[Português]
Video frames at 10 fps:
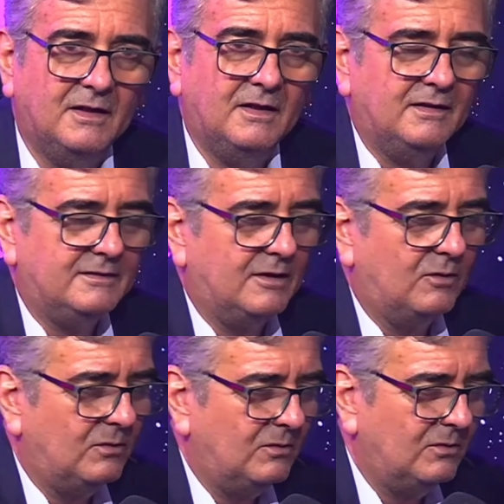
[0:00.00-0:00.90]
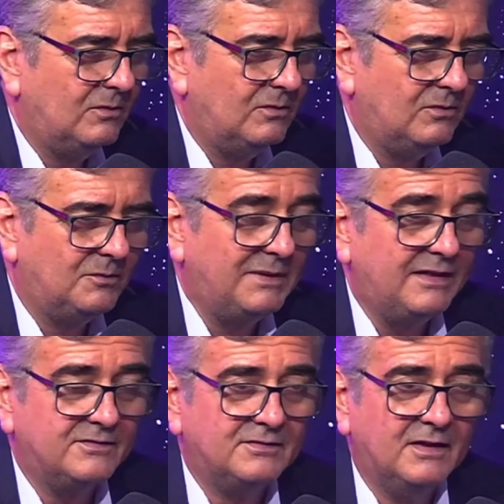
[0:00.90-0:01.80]
Então,
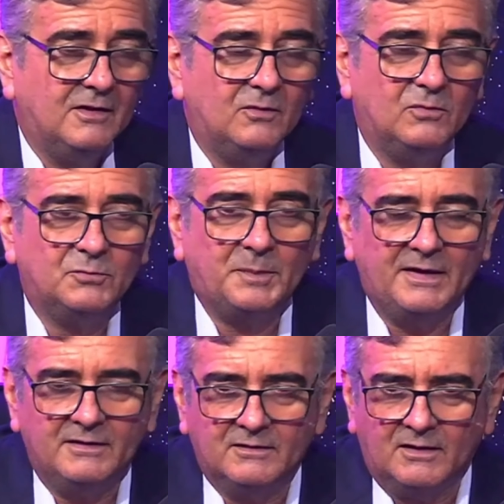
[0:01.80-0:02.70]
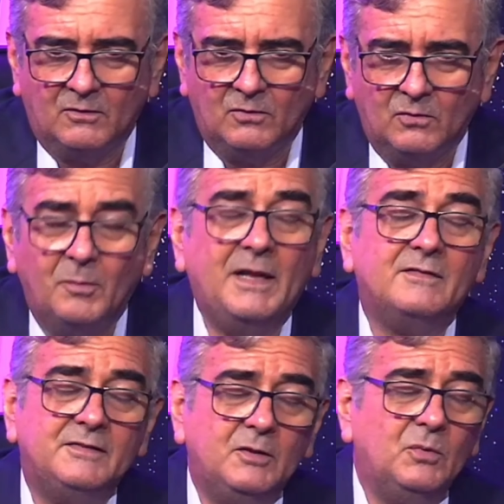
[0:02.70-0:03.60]
mas os países, o, o,
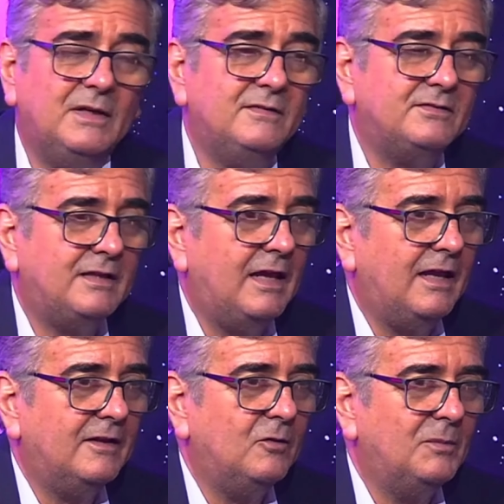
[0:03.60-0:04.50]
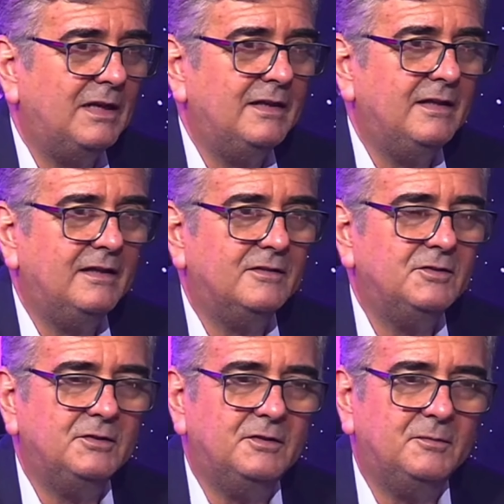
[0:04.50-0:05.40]
Brasil ele segue uma linha
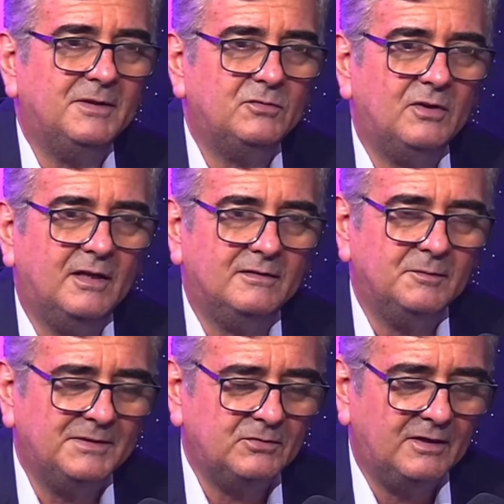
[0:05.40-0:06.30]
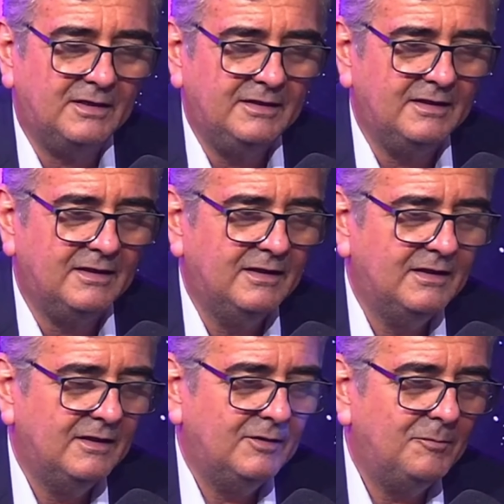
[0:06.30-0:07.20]
de, maçonaria, de maçonaria
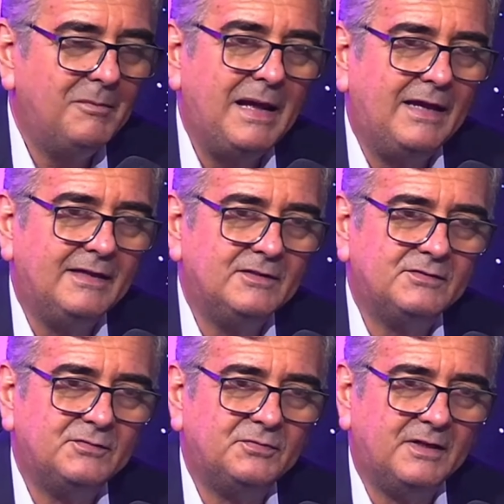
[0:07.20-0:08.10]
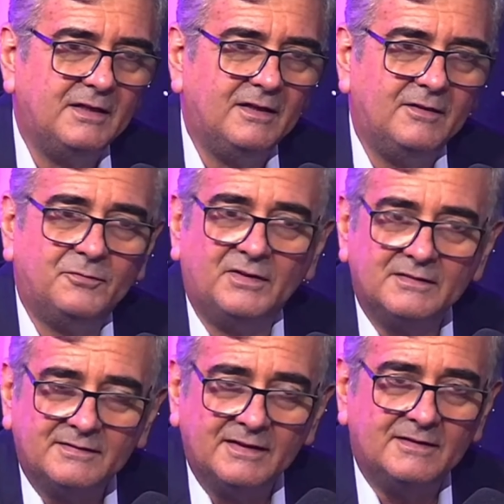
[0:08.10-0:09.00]
mais é,
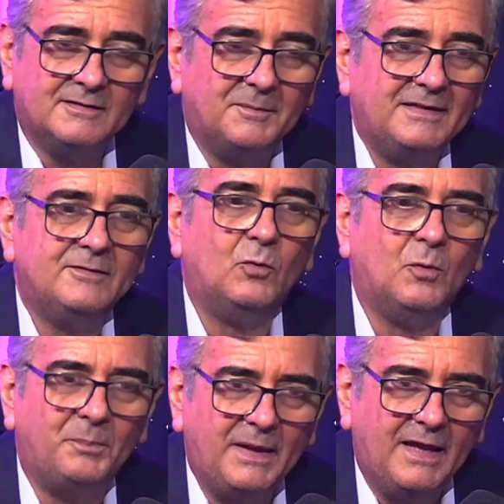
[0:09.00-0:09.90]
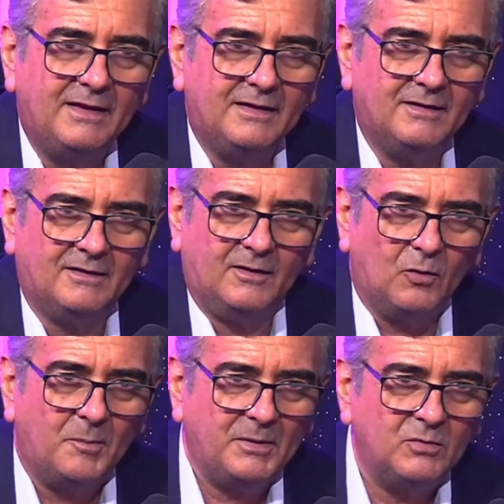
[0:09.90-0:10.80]
francesa, mais europeia,
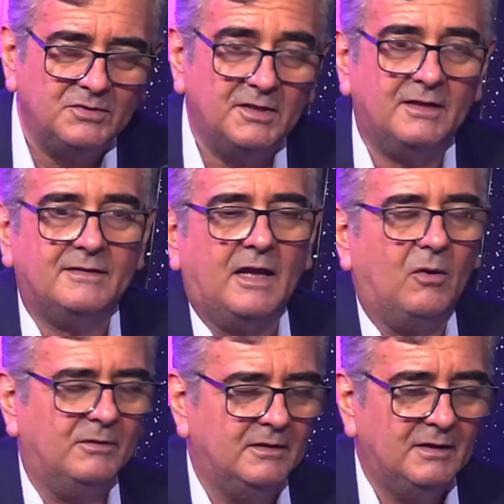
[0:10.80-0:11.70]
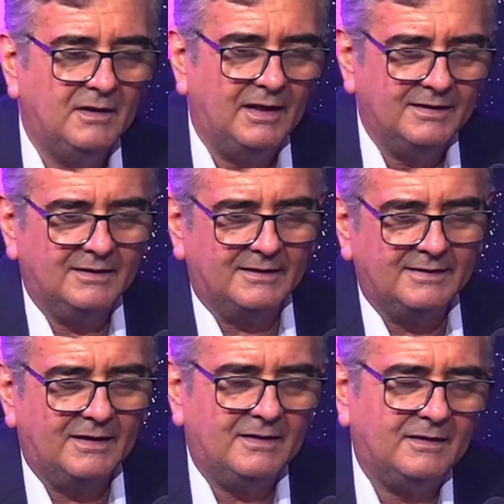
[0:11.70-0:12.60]
Europa continental. Né? A
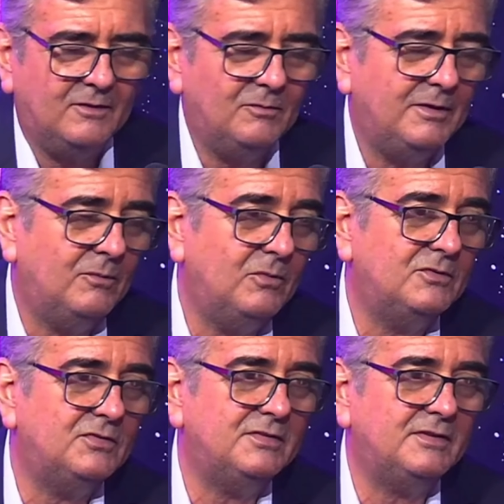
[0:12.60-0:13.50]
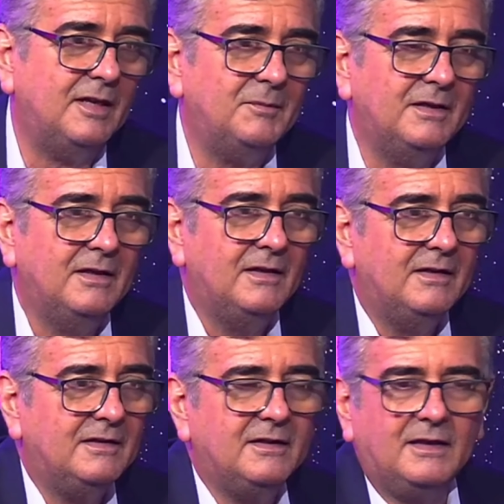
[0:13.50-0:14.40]
Inglaterra é um, é um outro sistema,
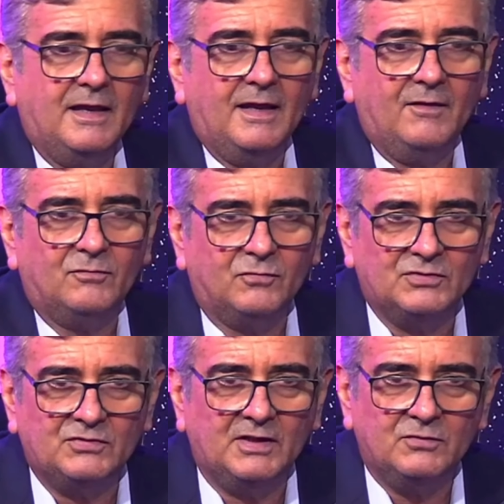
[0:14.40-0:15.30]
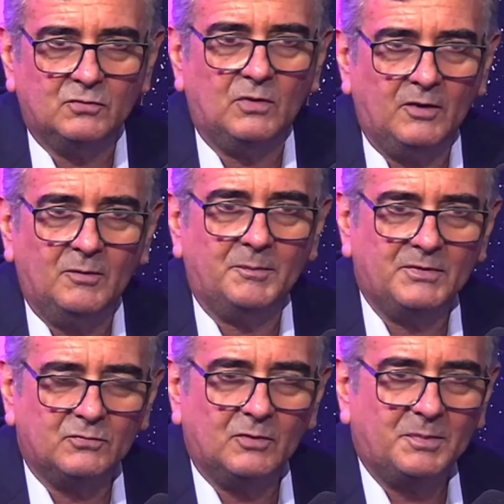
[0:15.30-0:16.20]
que é você escolher uma
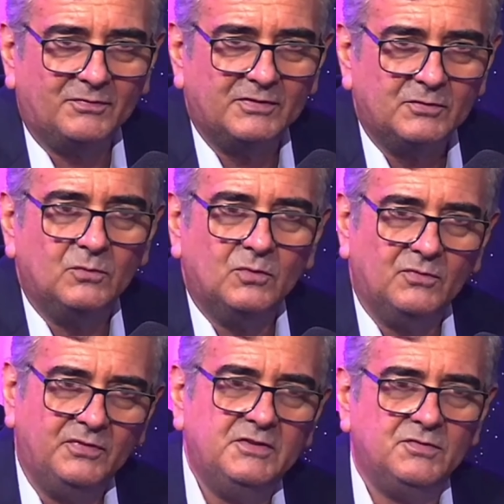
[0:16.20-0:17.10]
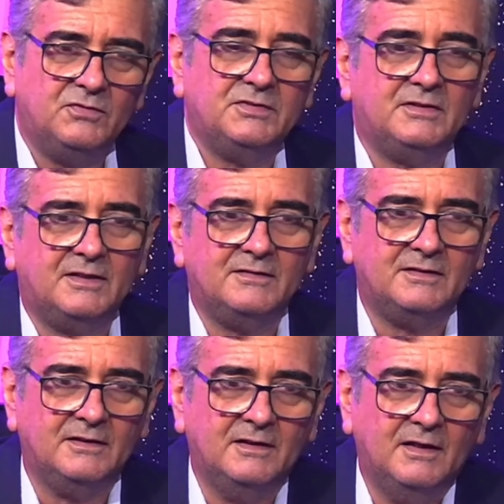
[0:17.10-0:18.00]
pessoa para fazer um convite e você trazer.
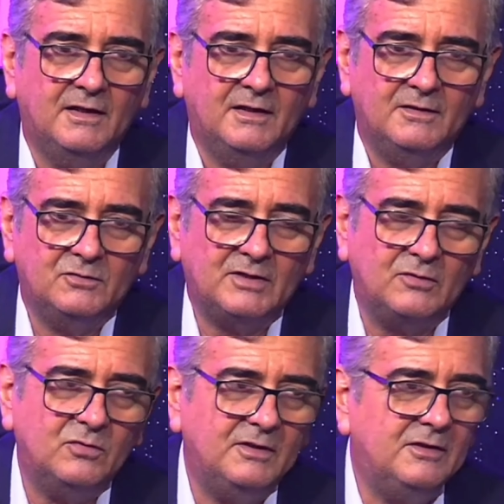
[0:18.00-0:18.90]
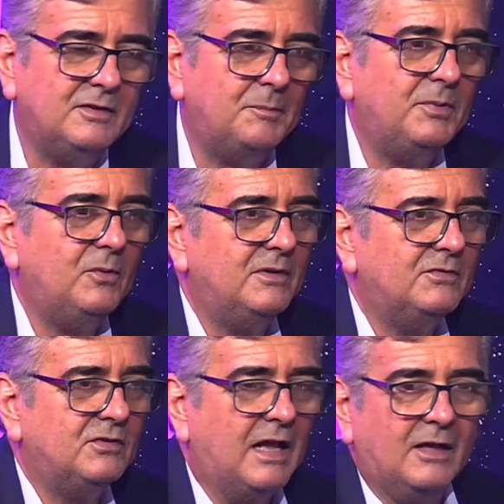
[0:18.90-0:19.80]
Estados Unidos é
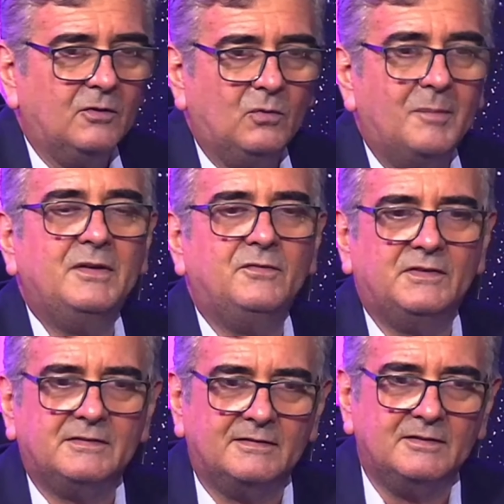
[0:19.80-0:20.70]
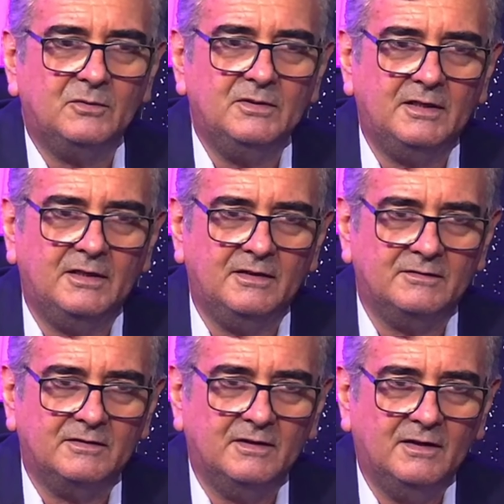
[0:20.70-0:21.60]
priorizado a manifestação do interesse.